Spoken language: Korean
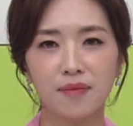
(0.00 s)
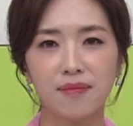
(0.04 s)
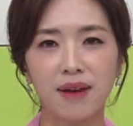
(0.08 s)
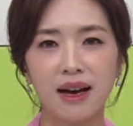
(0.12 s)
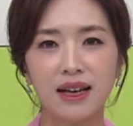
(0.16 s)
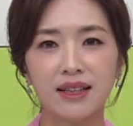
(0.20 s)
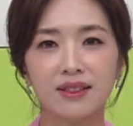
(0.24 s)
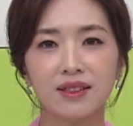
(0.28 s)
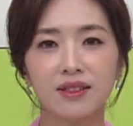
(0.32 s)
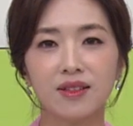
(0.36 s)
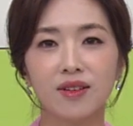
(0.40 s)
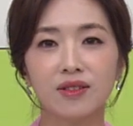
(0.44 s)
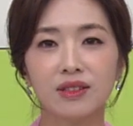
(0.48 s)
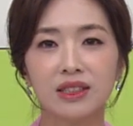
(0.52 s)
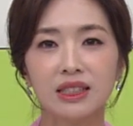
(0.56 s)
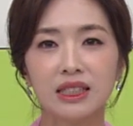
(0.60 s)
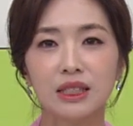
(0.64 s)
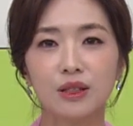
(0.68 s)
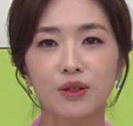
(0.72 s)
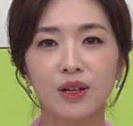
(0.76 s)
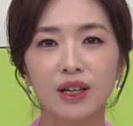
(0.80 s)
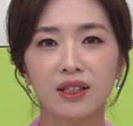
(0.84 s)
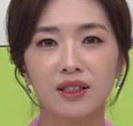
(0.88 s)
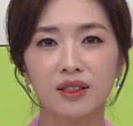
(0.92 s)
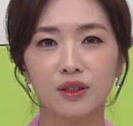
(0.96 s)
만성
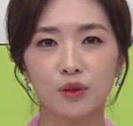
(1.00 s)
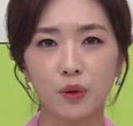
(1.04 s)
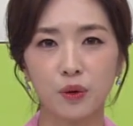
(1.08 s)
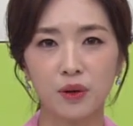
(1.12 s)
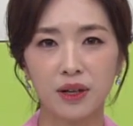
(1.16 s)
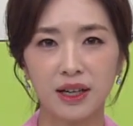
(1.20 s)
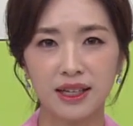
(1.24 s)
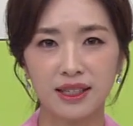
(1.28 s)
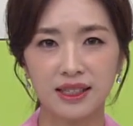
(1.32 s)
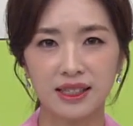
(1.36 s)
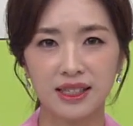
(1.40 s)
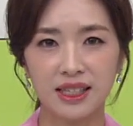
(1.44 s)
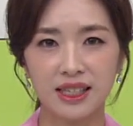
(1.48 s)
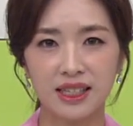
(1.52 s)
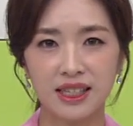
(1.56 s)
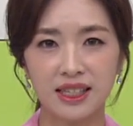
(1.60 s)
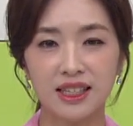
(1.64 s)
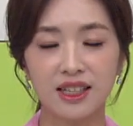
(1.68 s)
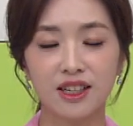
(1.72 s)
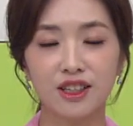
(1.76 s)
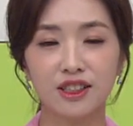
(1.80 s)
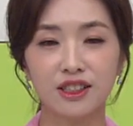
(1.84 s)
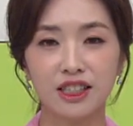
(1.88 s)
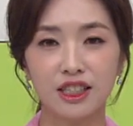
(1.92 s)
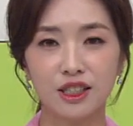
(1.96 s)
질환으로까지
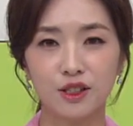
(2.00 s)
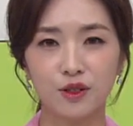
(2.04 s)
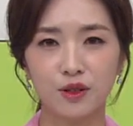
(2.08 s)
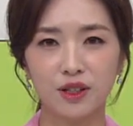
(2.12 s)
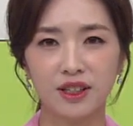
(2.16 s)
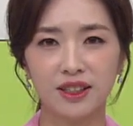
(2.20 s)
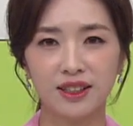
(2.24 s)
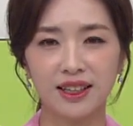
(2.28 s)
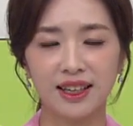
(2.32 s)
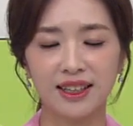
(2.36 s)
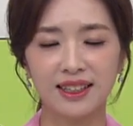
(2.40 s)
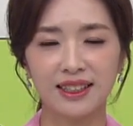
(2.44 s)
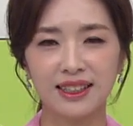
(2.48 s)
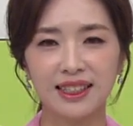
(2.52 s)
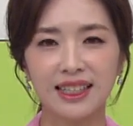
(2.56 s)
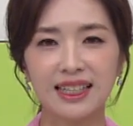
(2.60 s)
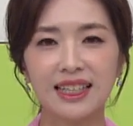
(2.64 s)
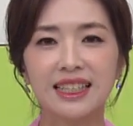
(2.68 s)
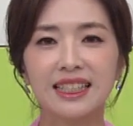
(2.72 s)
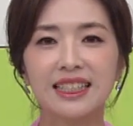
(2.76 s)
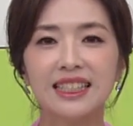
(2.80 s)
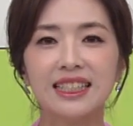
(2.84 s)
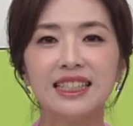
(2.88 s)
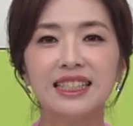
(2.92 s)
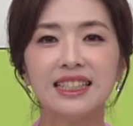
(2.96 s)
이어질 수 있다는
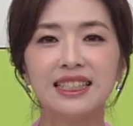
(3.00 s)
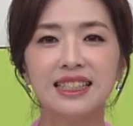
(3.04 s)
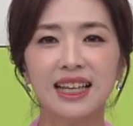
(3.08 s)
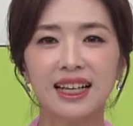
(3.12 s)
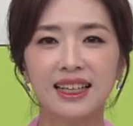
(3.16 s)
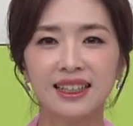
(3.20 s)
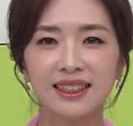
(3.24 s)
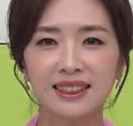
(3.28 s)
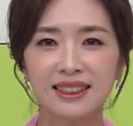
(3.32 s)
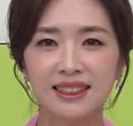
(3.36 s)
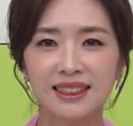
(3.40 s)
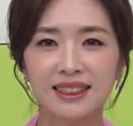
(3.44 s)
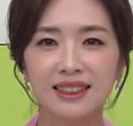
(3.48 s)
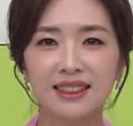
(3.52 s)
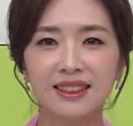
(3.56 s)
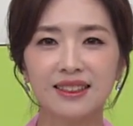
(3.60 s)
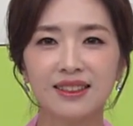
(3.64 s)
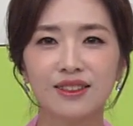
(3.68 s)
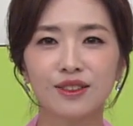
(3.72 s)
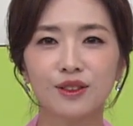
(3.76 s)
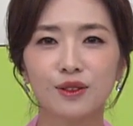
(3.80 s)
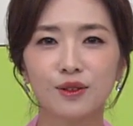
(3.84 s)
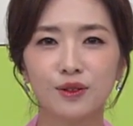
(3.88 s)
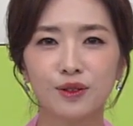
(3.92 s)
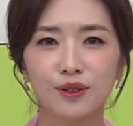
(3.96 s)
이상근
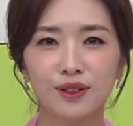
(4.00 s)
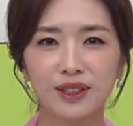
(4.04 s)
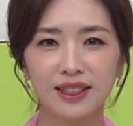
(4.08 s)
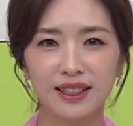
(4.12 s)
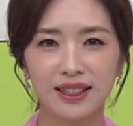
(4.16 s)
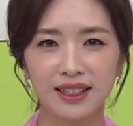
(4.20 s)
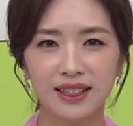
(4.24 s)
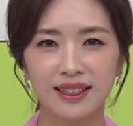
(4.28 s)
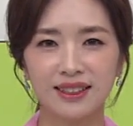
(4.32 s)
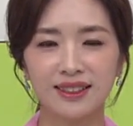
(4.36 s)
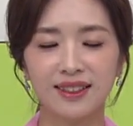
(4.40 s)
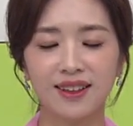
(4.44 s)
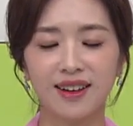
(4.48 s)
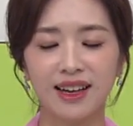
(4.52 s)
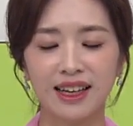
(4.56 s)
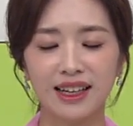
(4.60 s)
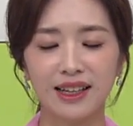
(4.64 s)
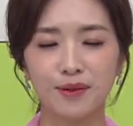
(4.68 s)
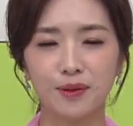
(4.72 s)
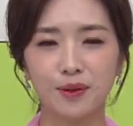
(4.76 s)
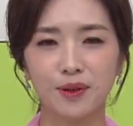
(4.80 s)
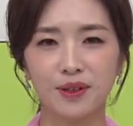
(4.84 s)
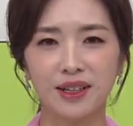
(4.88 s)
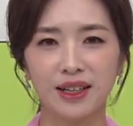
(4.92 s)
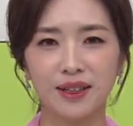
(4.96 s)
증후군에 대해서
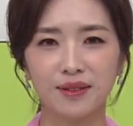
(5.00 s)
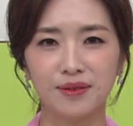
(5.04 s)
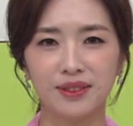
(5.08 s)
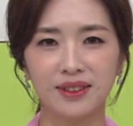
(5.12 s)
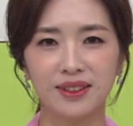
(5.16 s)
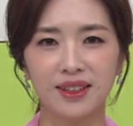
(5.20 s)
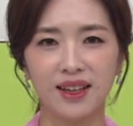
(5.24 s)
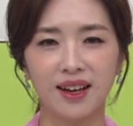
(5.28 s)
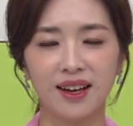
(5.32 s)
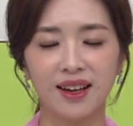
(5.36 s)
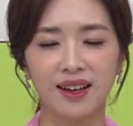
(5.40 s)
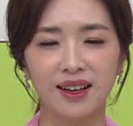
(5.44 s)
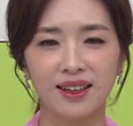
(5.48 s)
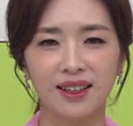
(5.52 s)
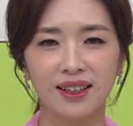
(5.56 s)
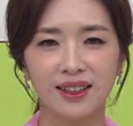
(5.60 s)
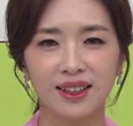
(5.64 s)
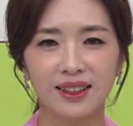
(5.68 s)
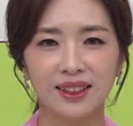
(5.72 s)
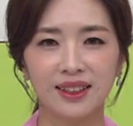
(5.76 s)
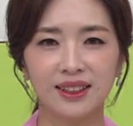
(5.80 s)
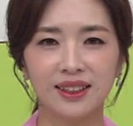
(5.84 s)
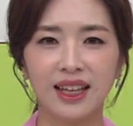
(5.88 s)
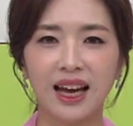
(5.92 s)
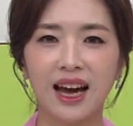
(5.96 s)
알아볼까 합니다.
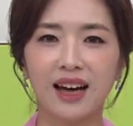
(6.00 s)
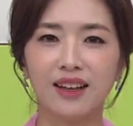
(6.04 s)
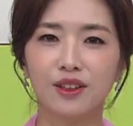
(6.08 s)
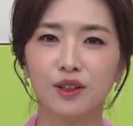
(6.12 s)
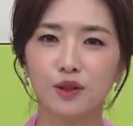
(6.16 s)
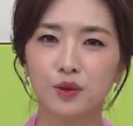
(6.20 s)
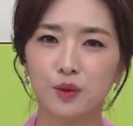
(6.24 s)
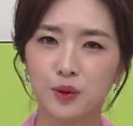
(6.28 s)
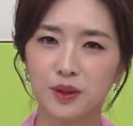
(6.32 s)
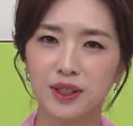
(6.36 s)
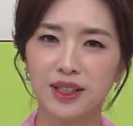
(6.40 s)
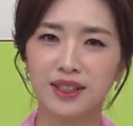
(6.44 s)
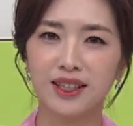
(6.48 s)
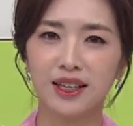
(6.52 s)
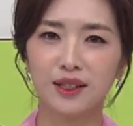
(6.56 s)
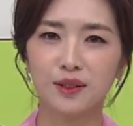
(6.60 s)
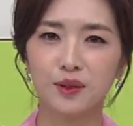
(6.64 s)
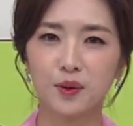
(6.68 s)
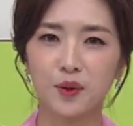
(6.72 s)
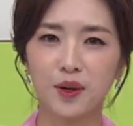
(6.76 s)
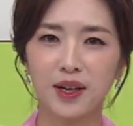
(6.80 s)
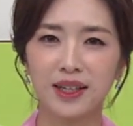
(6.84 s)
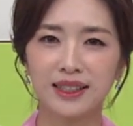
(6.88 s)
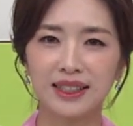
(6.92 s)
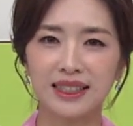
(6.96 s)
단어조차
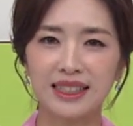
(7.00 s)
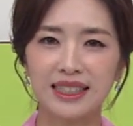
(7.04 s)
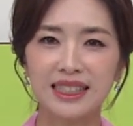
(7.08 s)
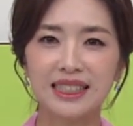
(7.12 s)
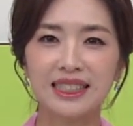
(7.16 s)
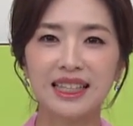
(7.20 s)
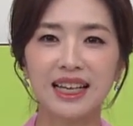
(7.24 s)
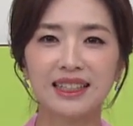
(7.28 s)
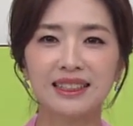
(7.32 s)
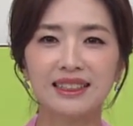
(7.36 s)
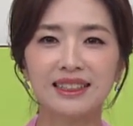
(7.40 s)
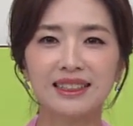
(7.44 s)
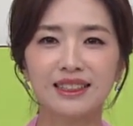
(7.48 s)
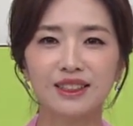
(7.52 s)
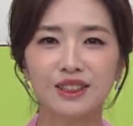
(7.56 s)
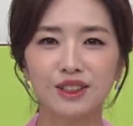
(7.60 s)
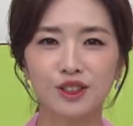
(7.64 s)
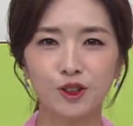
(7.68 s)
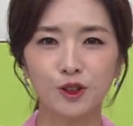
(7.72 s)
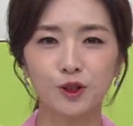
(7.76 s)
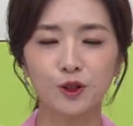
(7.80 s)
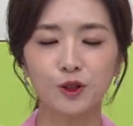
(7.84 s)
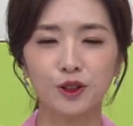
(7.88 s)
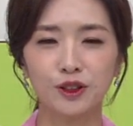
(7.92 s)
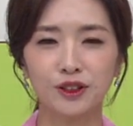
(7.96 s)
생소한 이상근
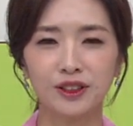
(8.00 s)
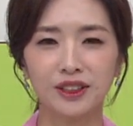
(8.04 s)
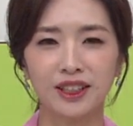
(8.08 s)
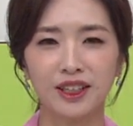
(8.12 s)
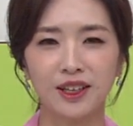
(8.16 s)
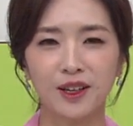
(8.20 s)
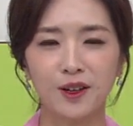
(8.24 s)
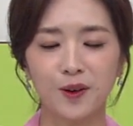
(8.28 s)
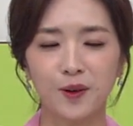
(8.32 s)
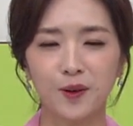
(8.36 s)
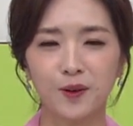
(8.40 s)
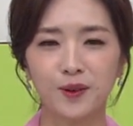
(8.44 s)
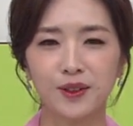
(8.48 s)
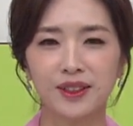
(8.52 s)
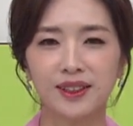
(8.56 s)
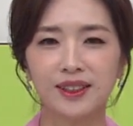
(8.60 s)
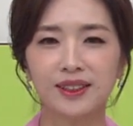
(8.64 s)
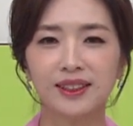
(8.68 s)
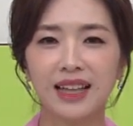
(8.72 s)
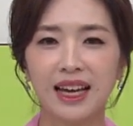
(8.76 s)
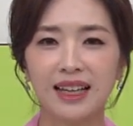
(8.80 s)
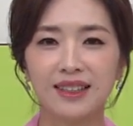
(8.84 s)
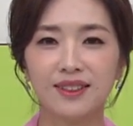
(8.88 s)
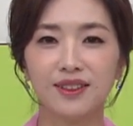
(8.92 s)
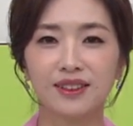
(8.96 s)
증후군 오늘
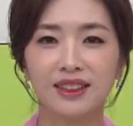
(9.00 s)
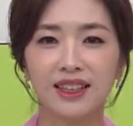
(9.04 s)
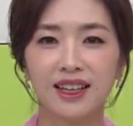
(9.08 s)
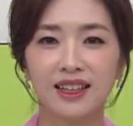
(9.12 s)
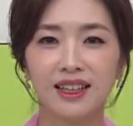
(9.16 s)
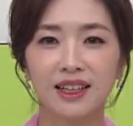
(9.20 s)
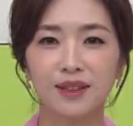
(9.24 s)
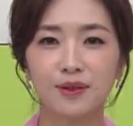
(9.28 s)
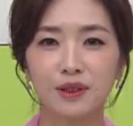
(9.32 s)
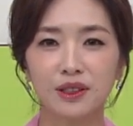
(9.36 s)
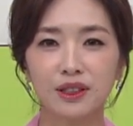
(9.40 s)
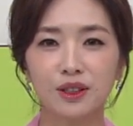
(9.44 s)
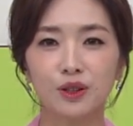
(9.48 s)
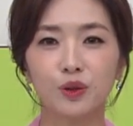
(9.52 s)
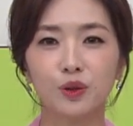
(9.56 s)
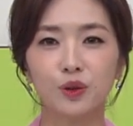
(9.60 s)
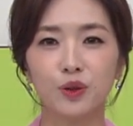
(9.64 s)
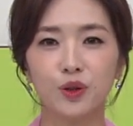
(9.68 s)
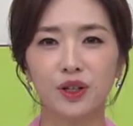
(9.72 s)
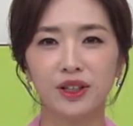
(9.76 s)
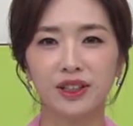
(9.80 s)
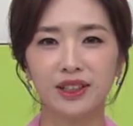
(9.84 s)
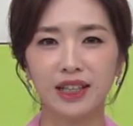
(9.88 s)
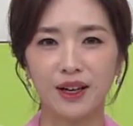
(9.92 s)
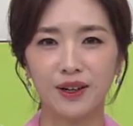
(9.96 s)
다정다감
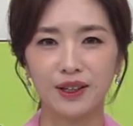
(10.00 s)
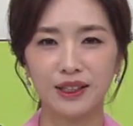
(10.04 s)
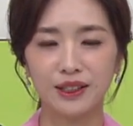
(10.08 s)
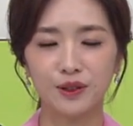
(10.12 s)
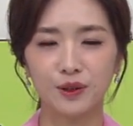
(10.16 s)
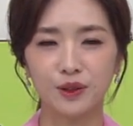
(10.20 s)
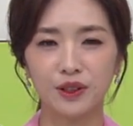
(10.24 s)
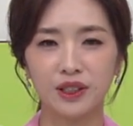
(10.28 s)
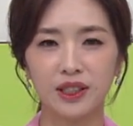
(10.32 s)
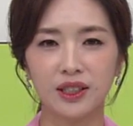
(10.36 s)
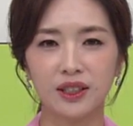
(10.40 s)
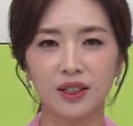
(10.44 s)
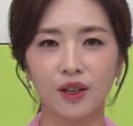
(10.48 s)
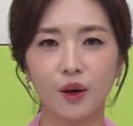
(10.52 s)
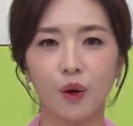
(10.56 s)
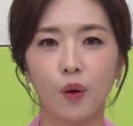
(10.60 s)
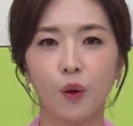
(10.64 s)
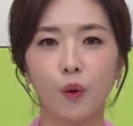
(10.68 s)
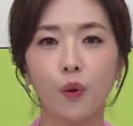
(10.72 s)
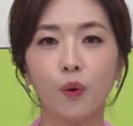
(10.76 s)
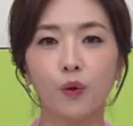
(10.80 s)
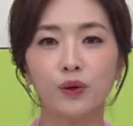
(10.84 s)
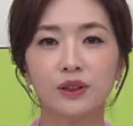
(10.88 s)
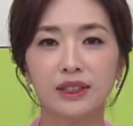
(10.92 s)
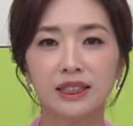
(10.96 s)
스튜디오에 나와주신
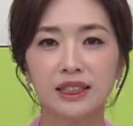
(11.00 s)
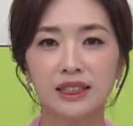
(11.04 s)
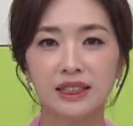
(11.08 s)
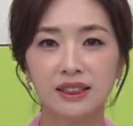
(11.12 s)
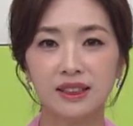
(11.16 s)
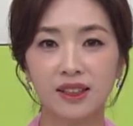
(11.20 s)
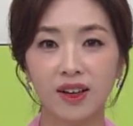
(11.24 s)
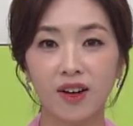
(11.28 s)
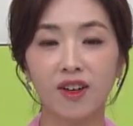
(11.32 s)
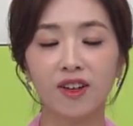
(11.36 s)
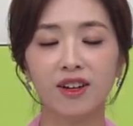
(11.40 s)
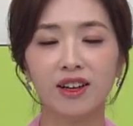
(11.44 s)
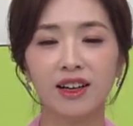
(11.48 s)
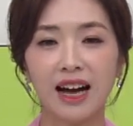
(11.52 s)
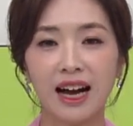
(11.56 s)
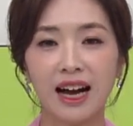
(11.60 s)
홍진성